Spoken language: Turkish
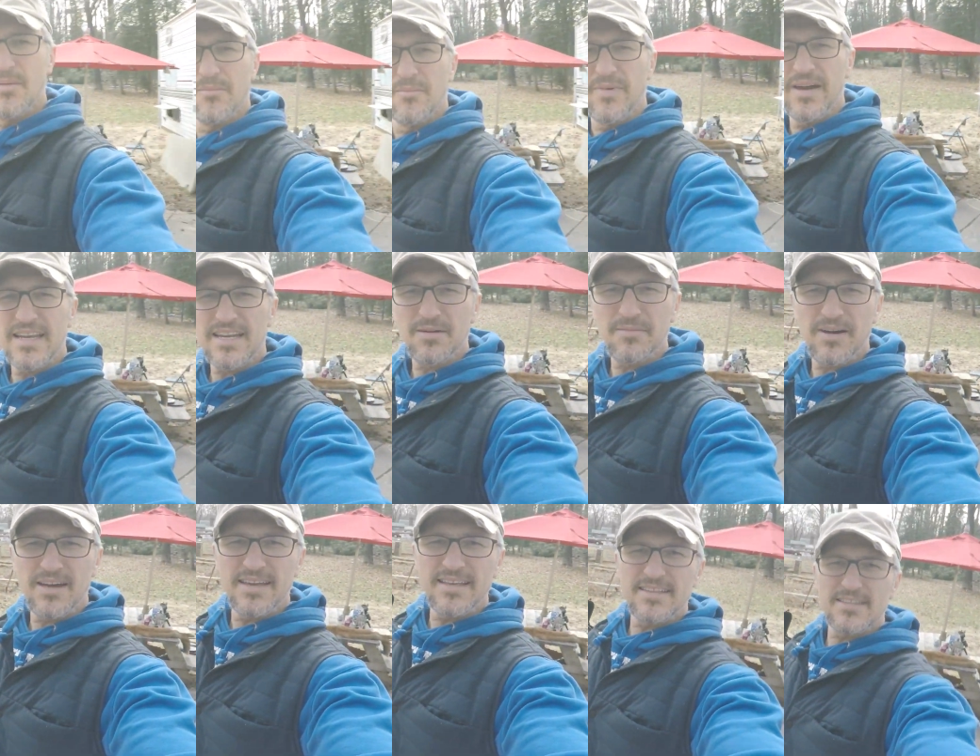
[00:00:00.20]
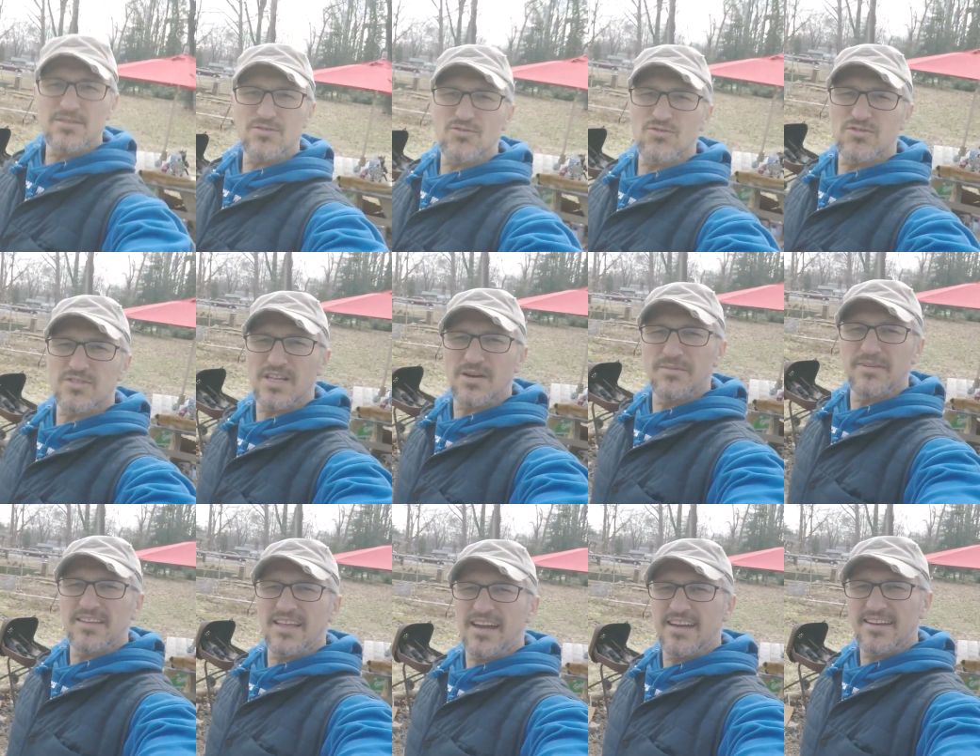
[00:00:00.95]
Merhaba İdris
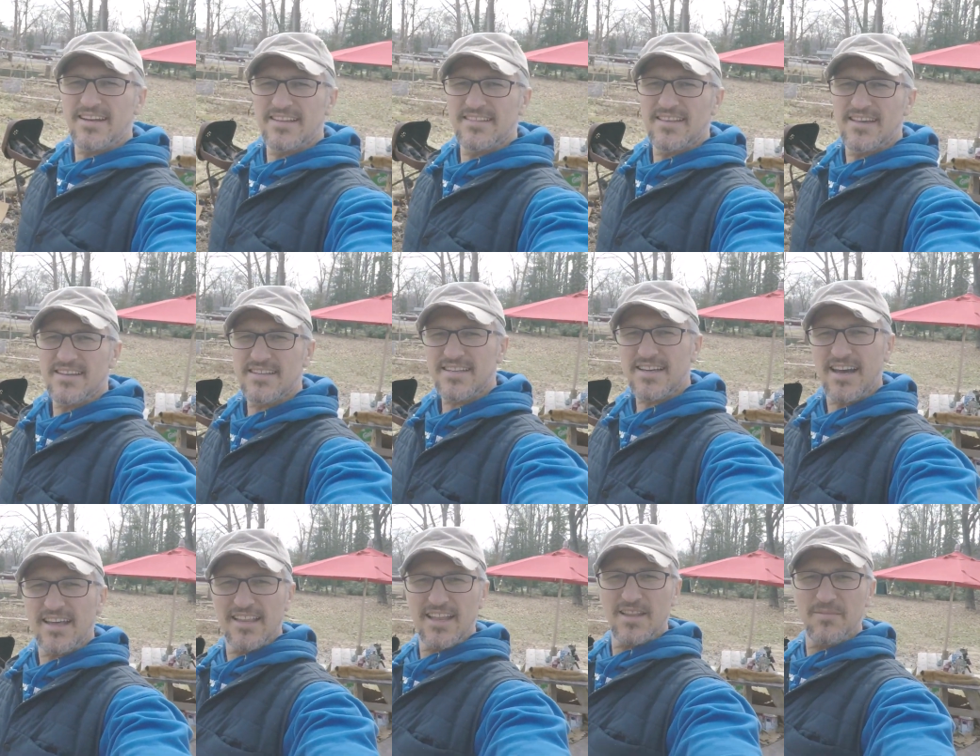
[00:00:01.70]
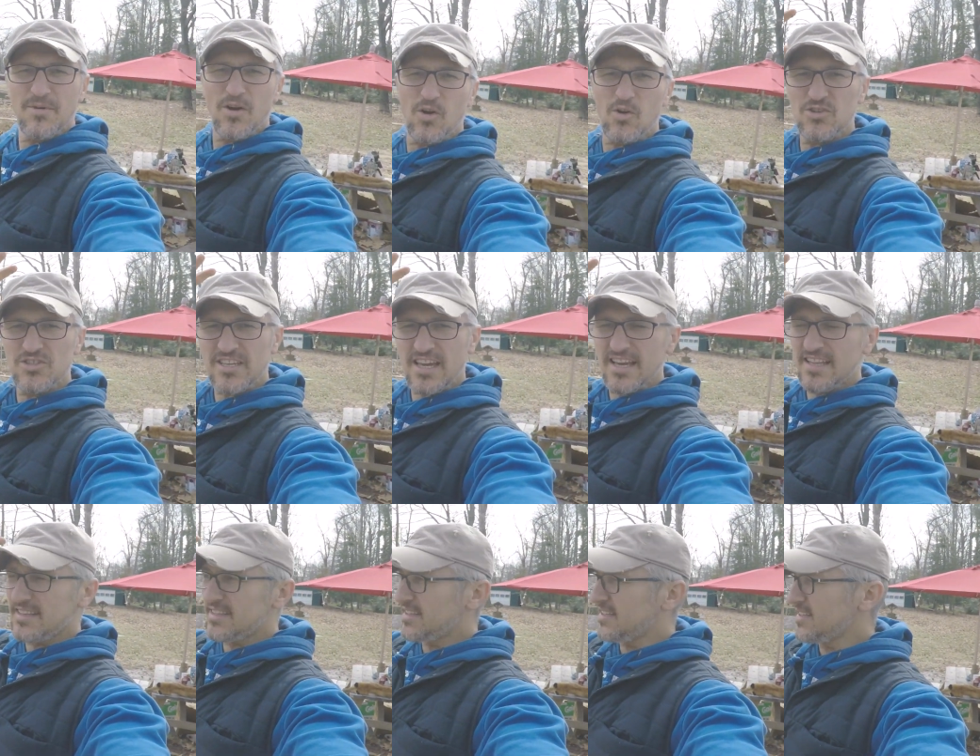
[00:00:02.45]
Usta'mın hayranları kanalıma hoş
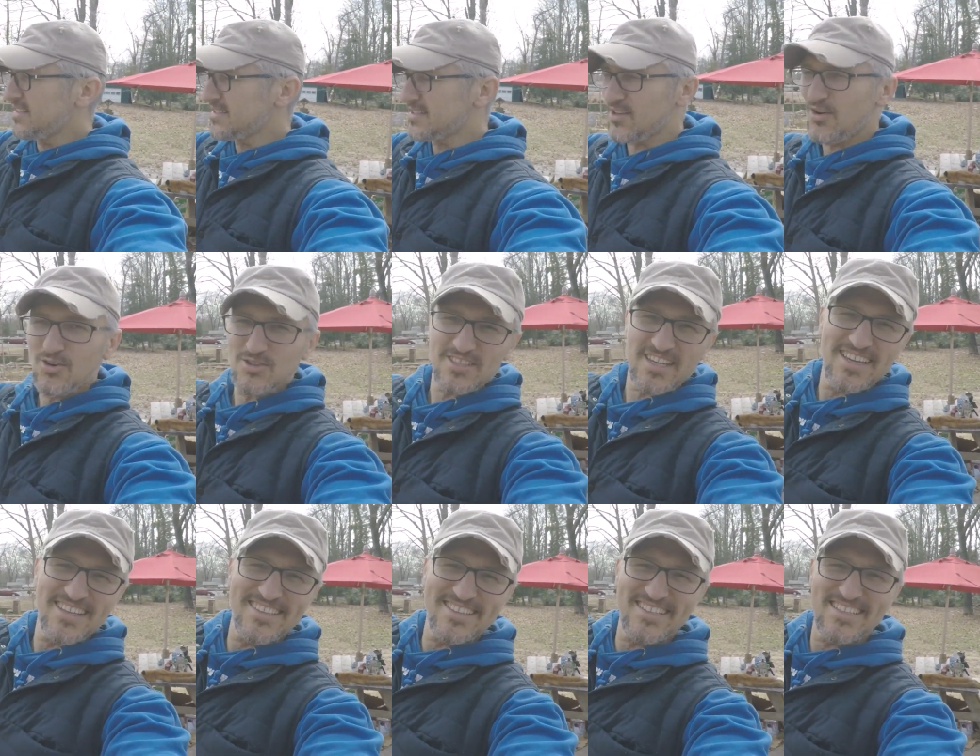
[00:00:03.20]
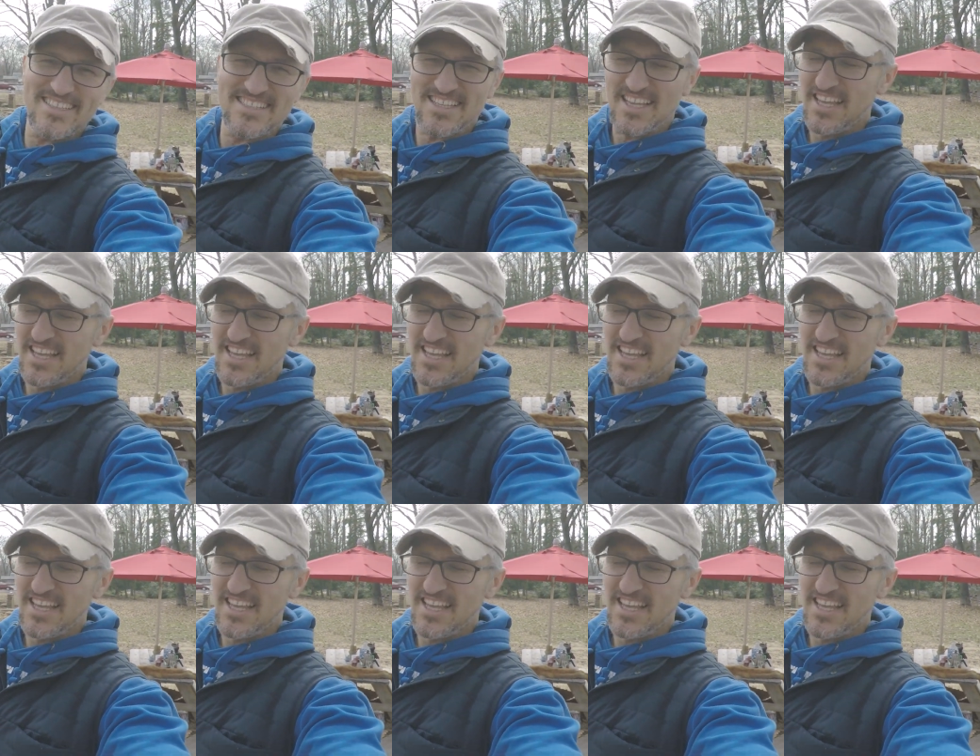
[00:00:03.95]
geldiniz, hoş geldiniz.